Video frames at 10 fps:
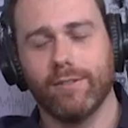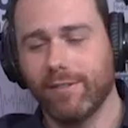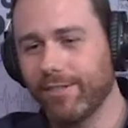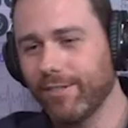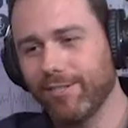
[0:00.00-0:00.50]

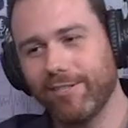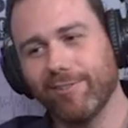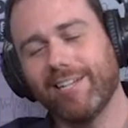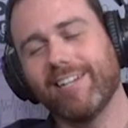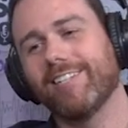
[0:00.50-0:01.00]
a gente não
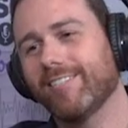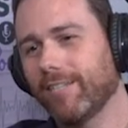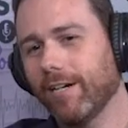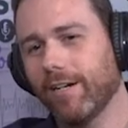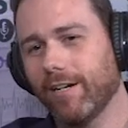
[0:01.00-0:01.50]
tá ali de
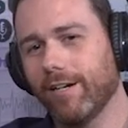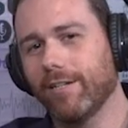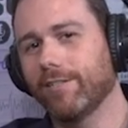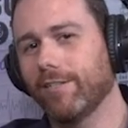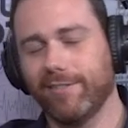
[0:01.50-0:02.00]

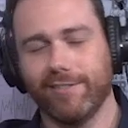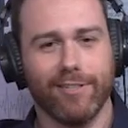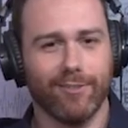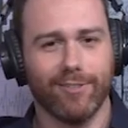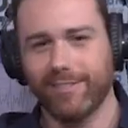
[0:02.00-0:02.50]
sacanagem,
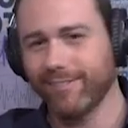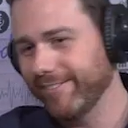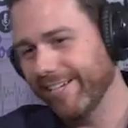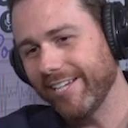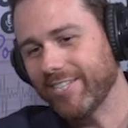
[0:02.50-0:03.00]
não tá
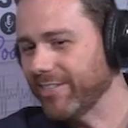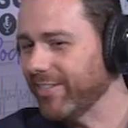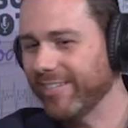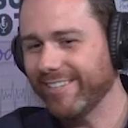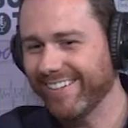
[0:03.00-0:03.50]
ninguém se
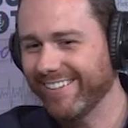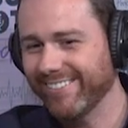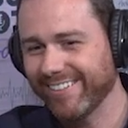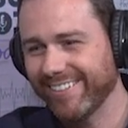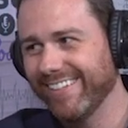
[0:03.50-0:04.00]

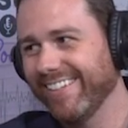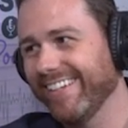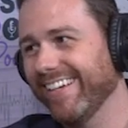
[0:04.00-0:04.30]
entretendo ali.